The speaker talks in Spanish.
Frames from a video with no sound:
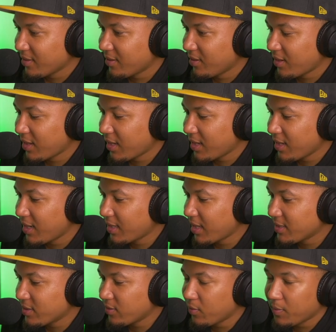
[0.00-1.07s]
Ok, él
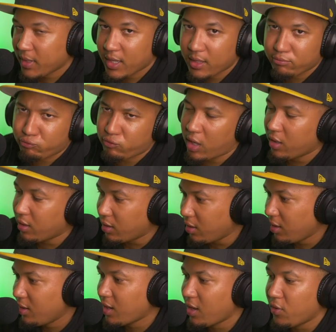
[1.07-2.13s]
está diciendo, mira,
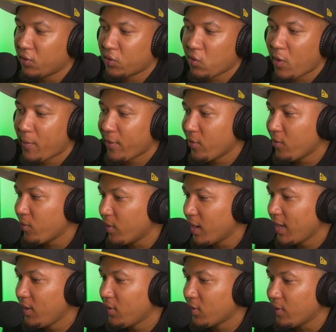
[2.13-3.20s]
tranquila, yo no te voy a pegar un
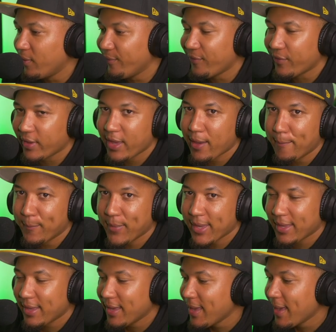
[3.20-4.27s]
cuerno, confía en
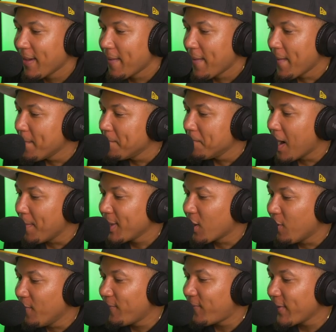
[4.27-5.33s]
mí.
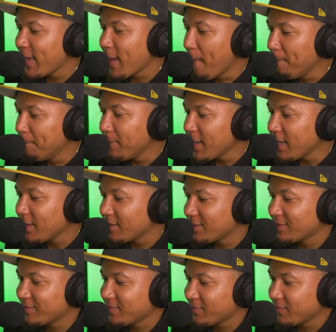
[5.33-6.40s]
Mami, confía en mí.